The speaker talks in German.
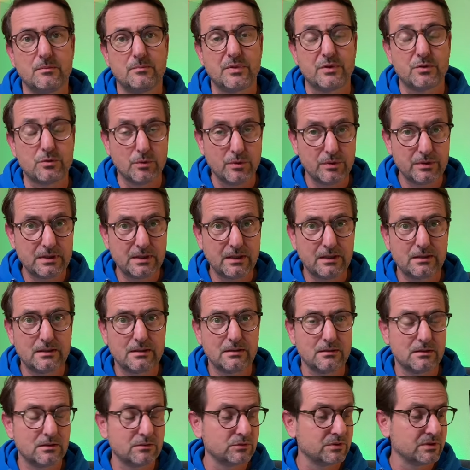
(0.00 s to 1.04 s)

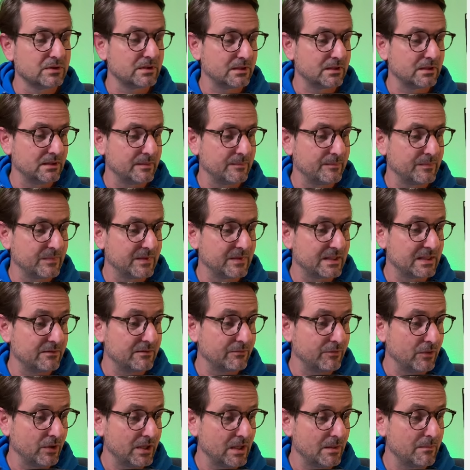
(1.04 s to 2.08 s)
benötigt und ähm, die
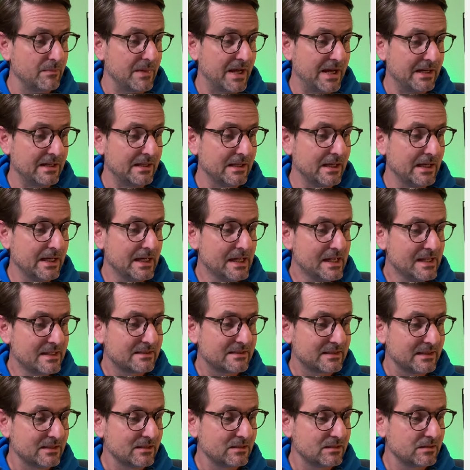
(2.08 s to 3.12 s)
Fördermengen
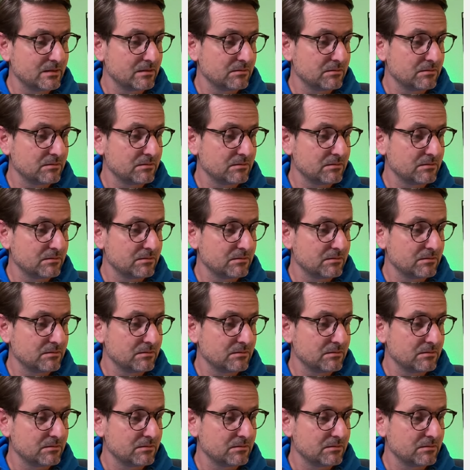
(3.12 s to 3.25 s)
sind